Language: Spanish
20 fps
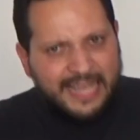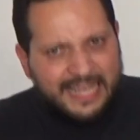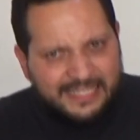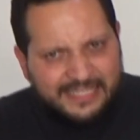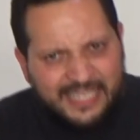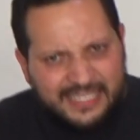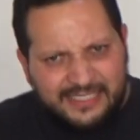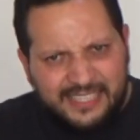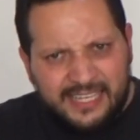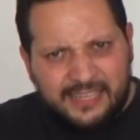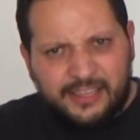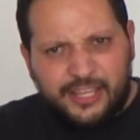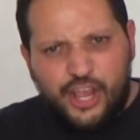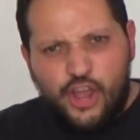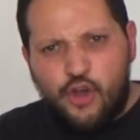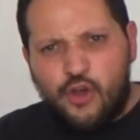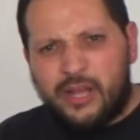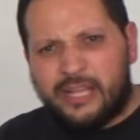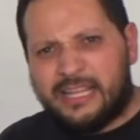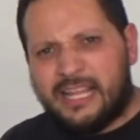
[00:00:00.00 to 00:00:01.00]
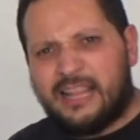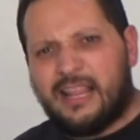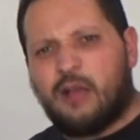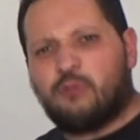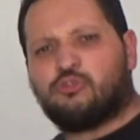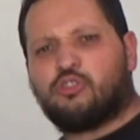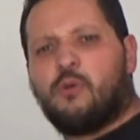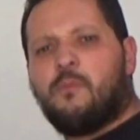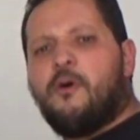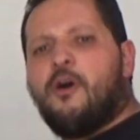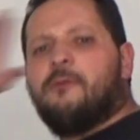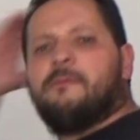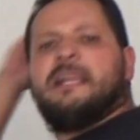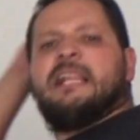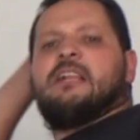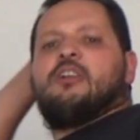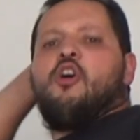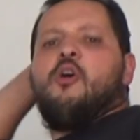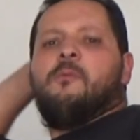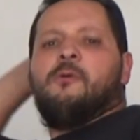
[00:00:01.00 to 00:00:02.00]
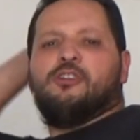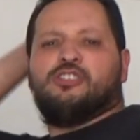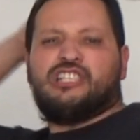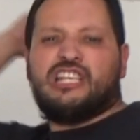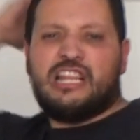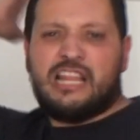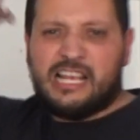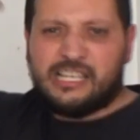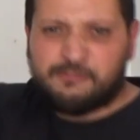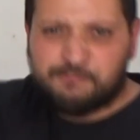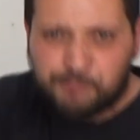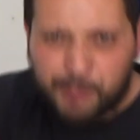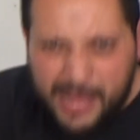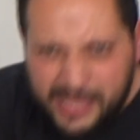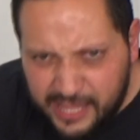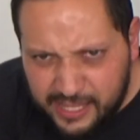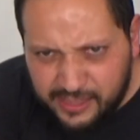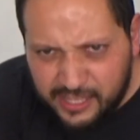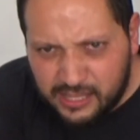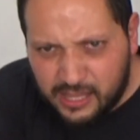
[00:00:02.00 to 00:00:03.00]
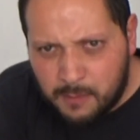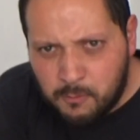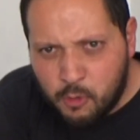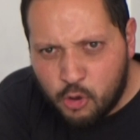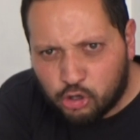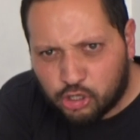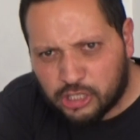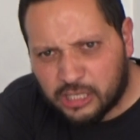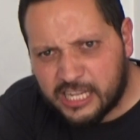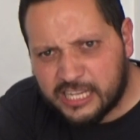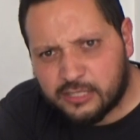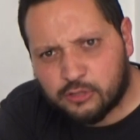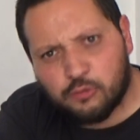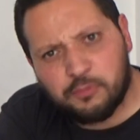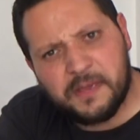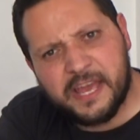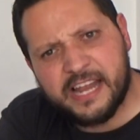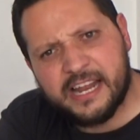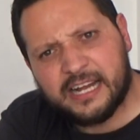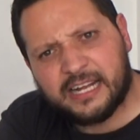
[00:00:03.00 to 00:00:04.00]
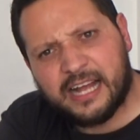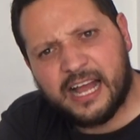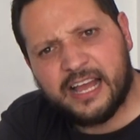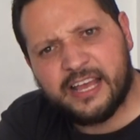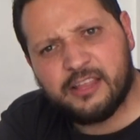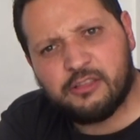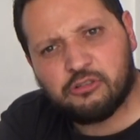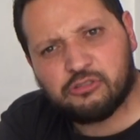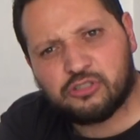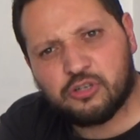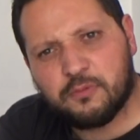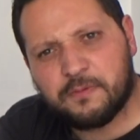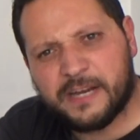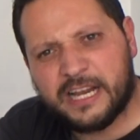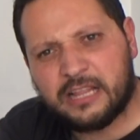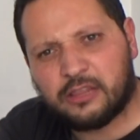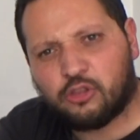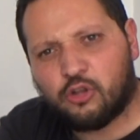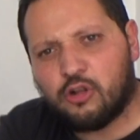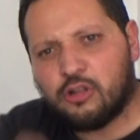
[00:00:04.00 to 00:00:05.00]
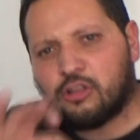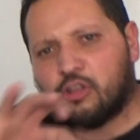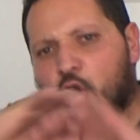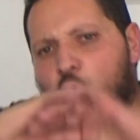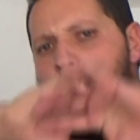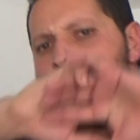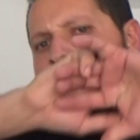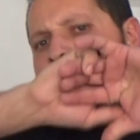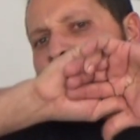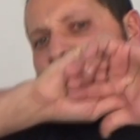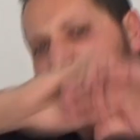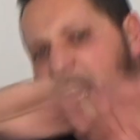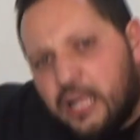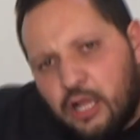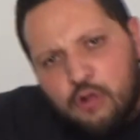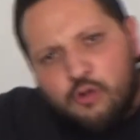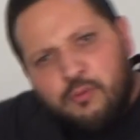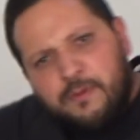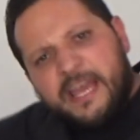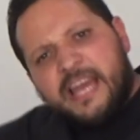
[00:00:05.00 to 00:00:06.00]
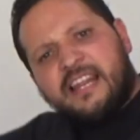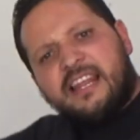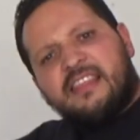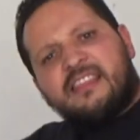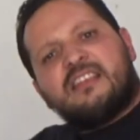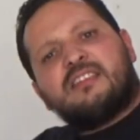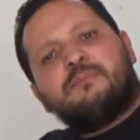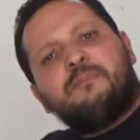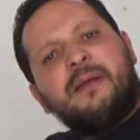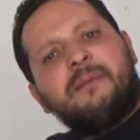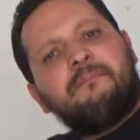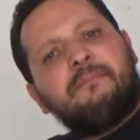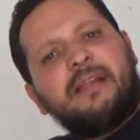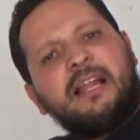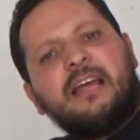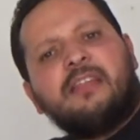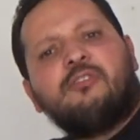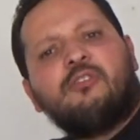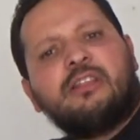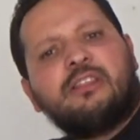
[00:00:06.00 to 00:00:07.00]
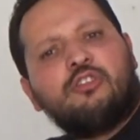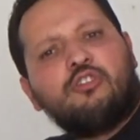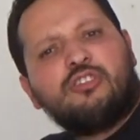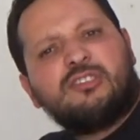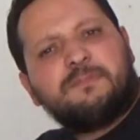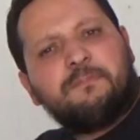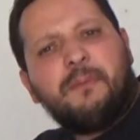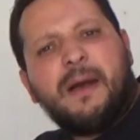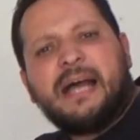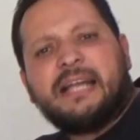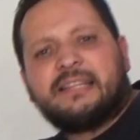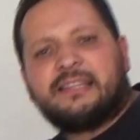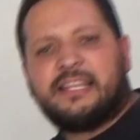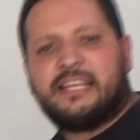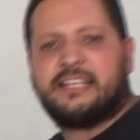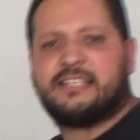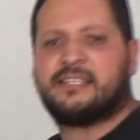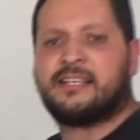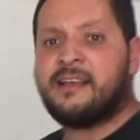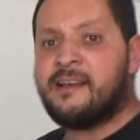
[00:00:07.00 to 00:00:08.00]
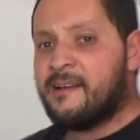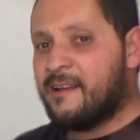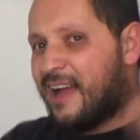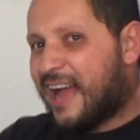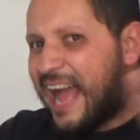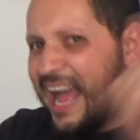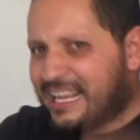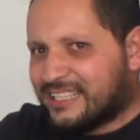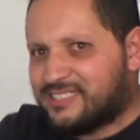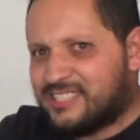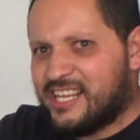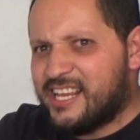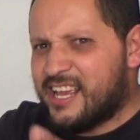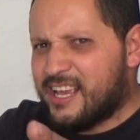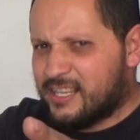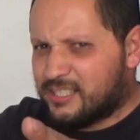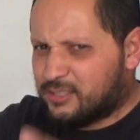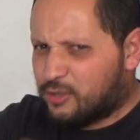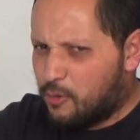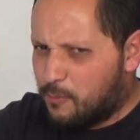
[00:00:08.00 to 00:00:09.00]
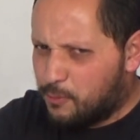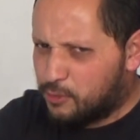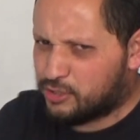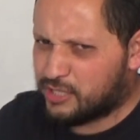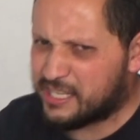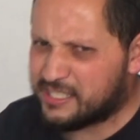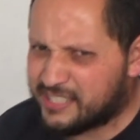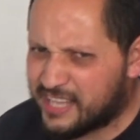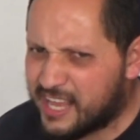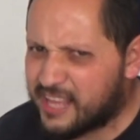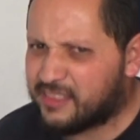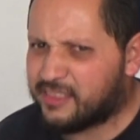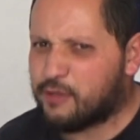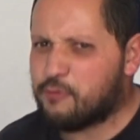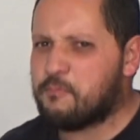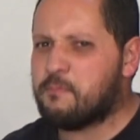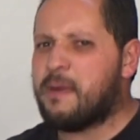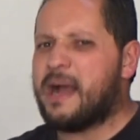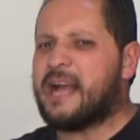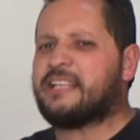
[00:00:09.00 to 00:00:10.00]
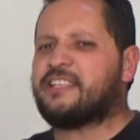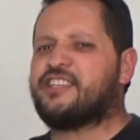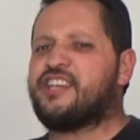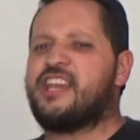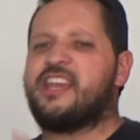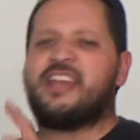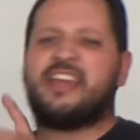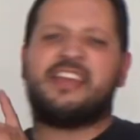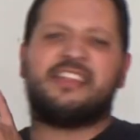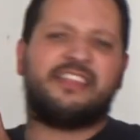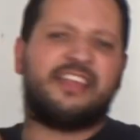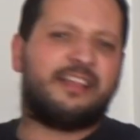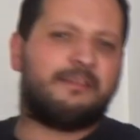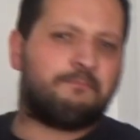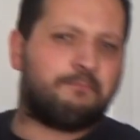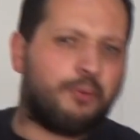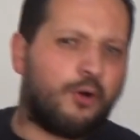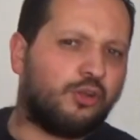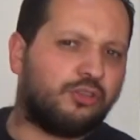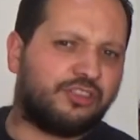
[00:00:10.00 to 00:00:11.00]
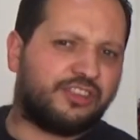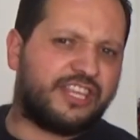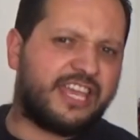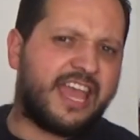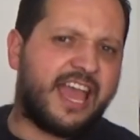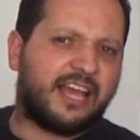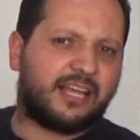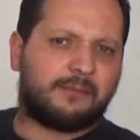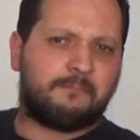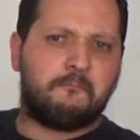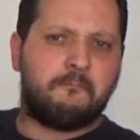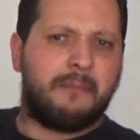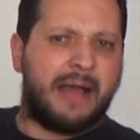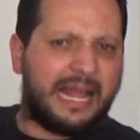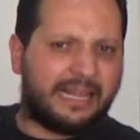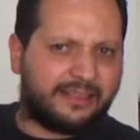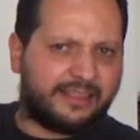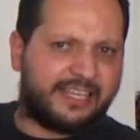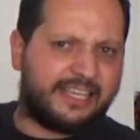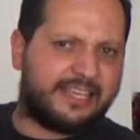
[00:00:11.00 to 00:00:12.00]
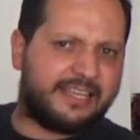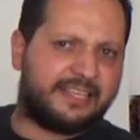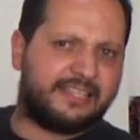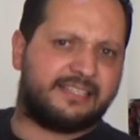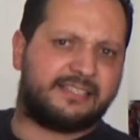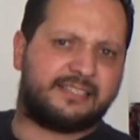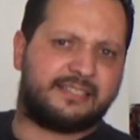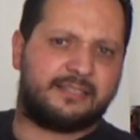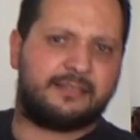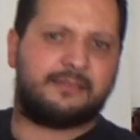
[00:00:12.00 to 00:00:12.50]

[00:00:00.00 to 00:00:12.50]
que se sintió en el automóvil como si la espada de Damocles hubiera caído sobre el toldo y lo hubiera desmembrado en dos partes. Así es como se siente un bache en el Pontiac Matiz.